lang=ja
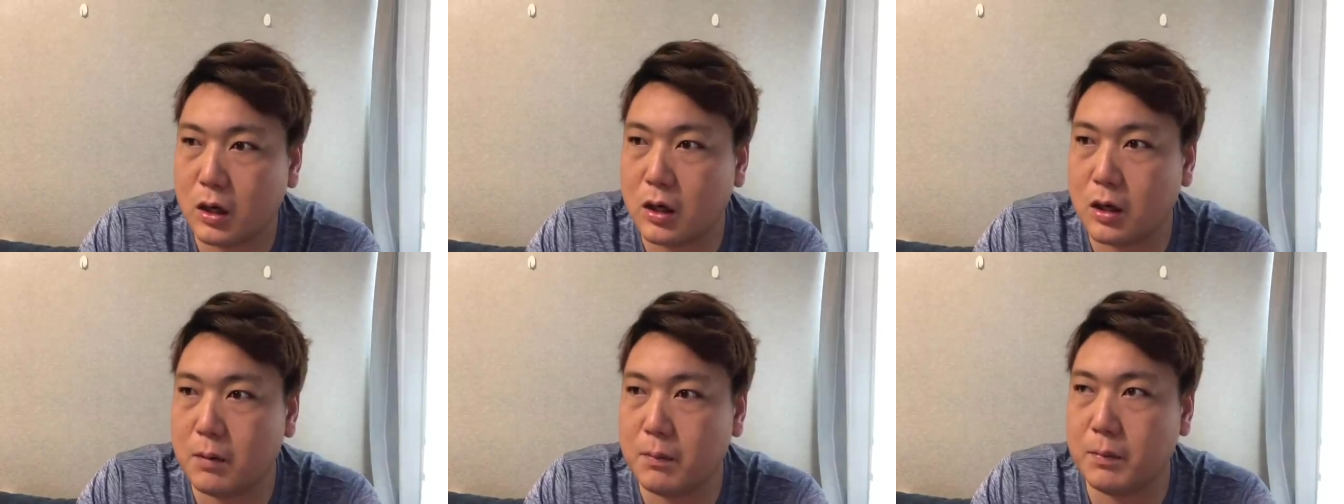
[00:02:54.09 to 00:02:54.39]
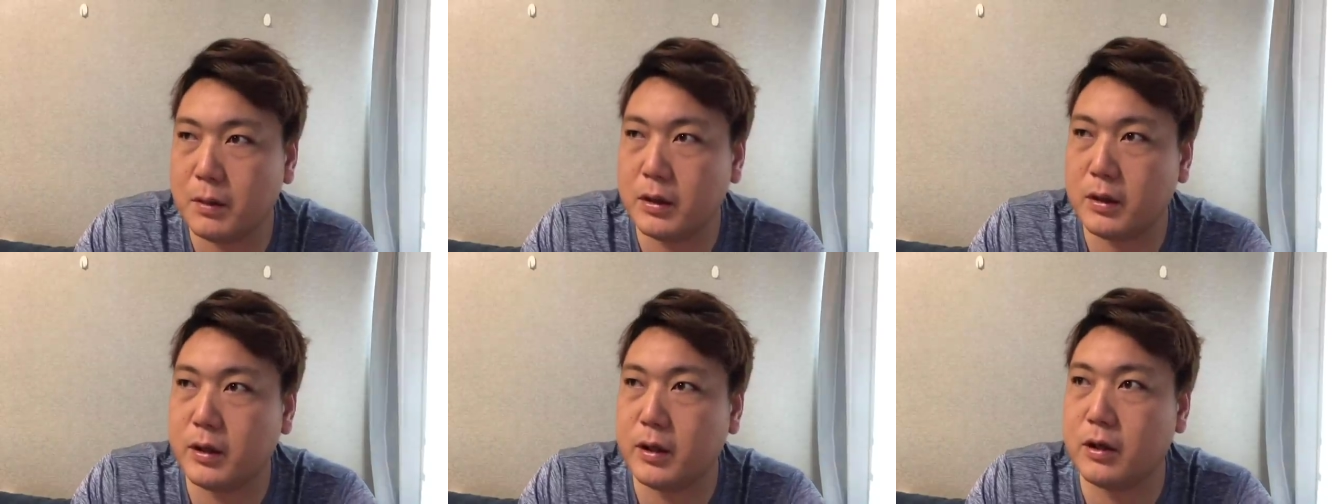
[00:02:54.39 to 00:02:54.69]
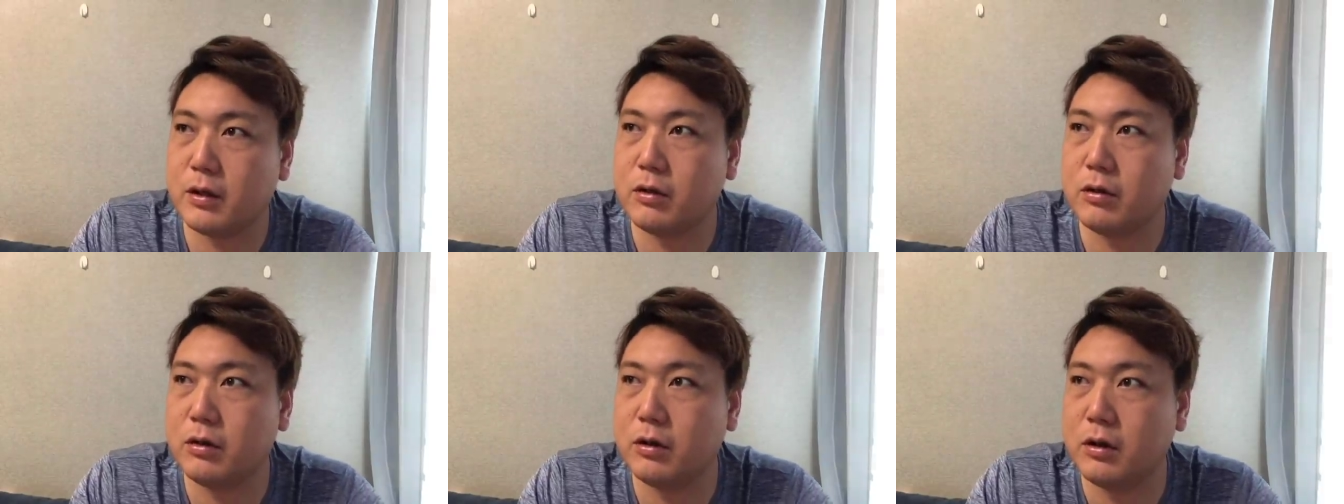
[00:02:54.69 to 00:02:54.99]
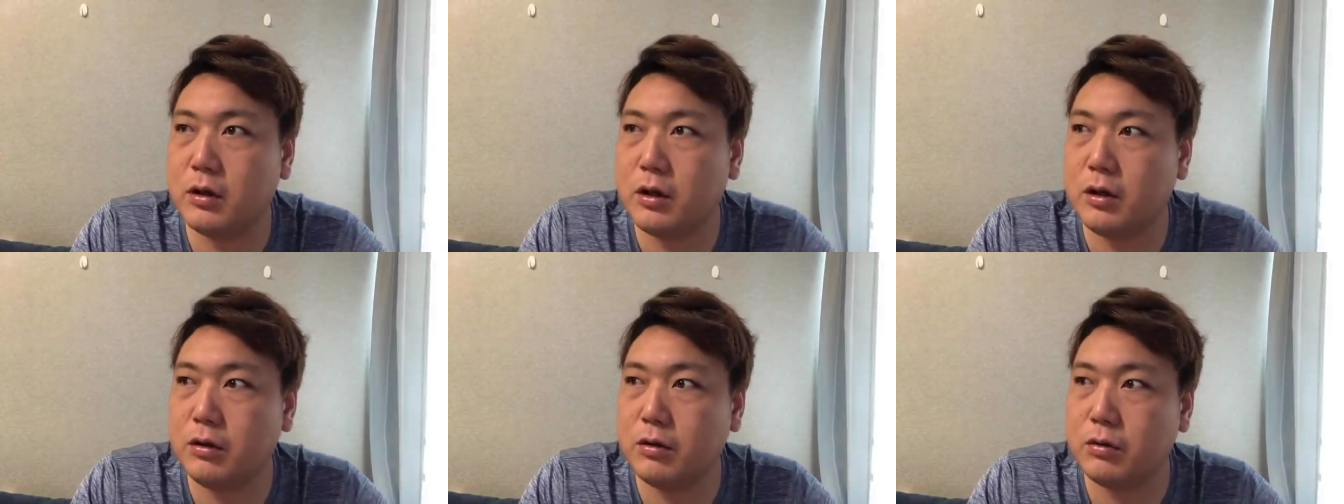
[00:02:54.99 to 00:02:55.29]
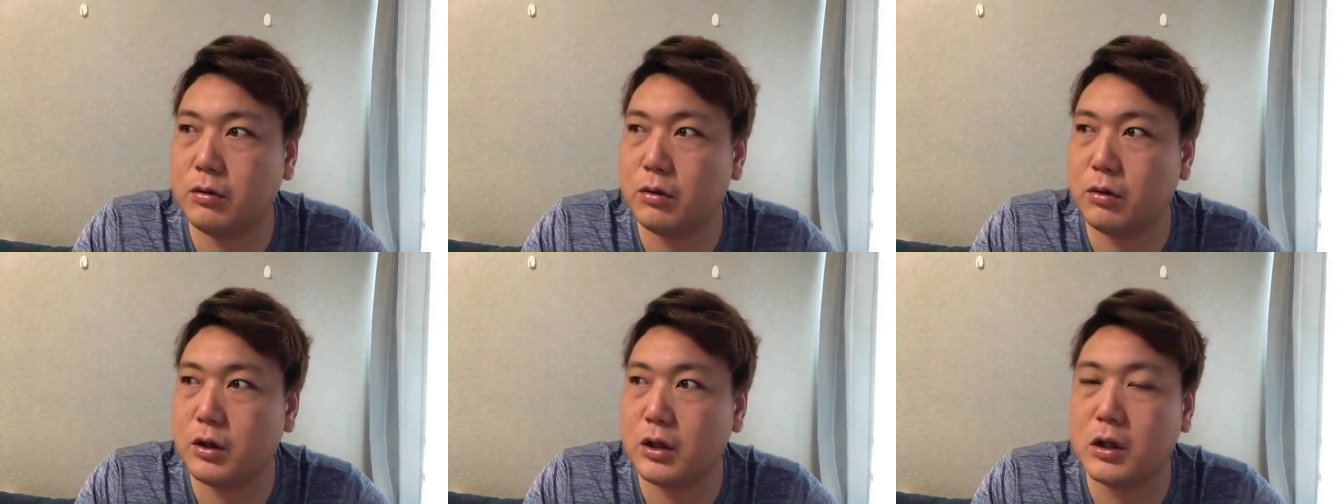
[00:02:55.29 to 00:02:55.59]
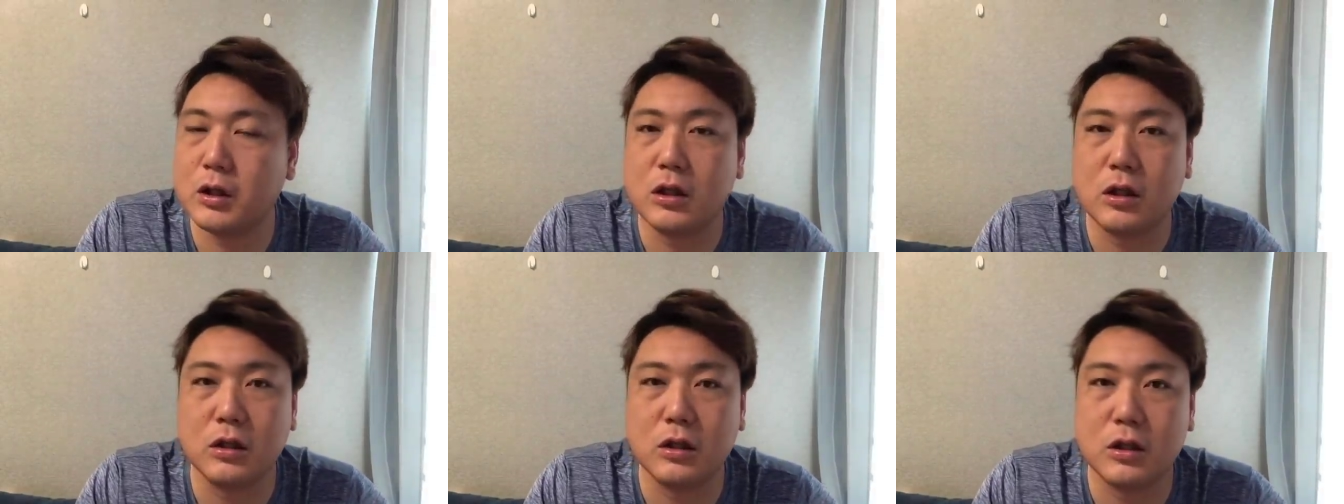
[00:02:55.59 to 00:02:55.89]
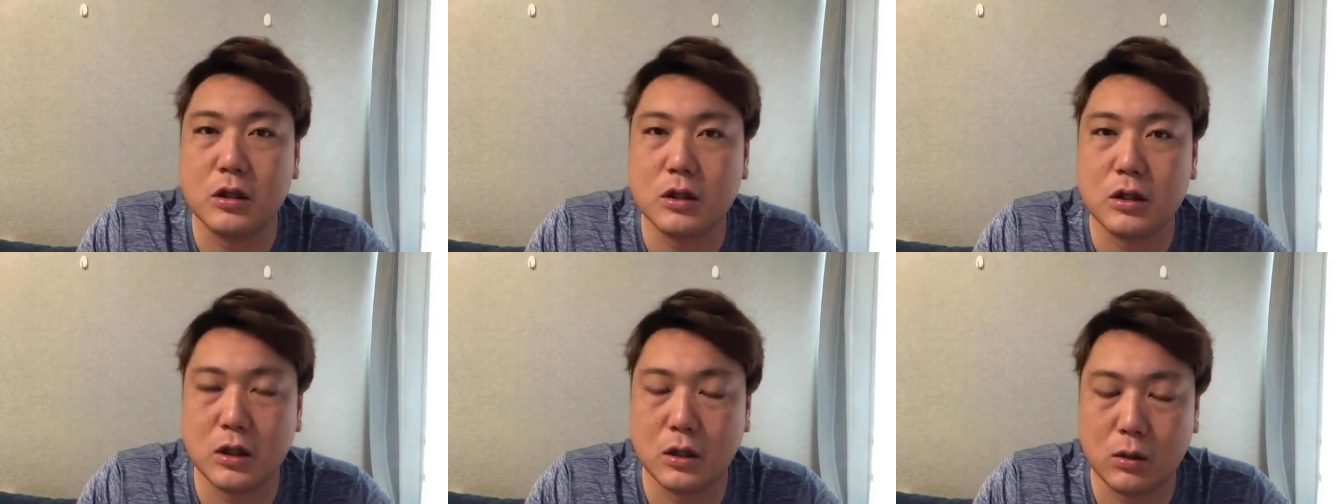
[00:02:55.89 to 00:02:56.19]
頑張っていくっていう時だったん
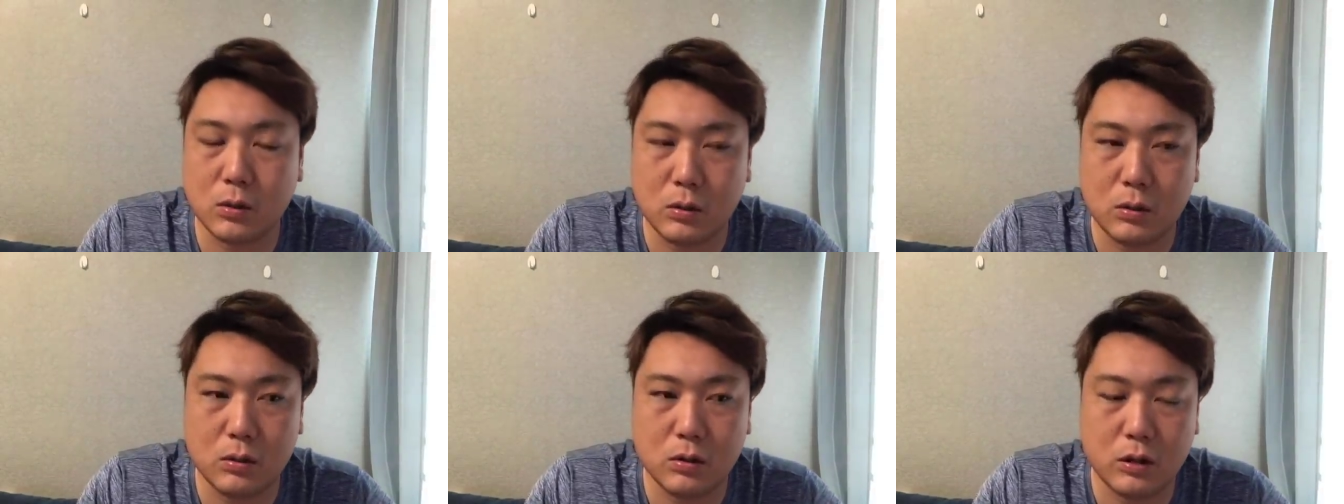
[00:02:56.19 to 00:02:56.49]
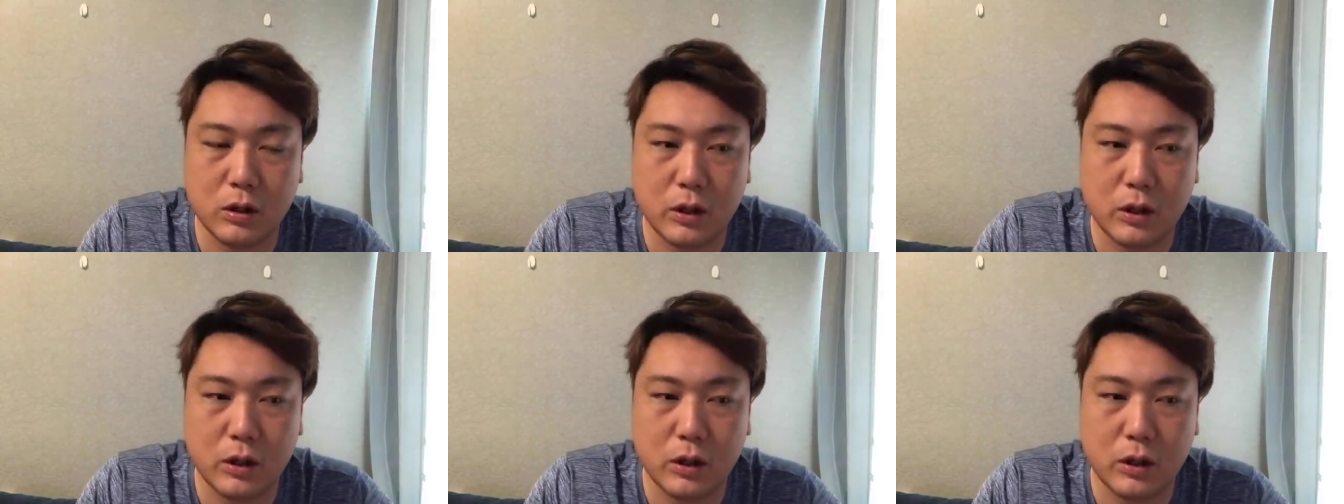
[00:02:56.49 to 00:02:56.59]
ですけど、